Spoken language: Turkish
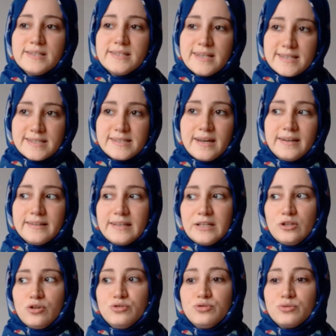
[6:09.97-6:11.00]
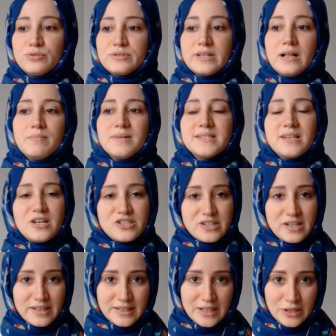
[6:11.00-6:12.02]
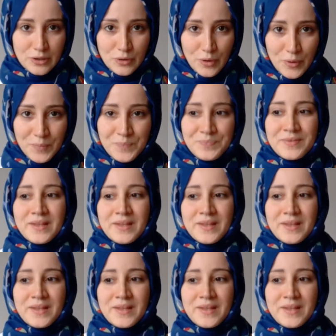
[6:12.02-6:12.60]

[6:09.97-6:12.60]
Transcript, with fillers: sesler geliyor. Çok güzel mesajlar geliyor.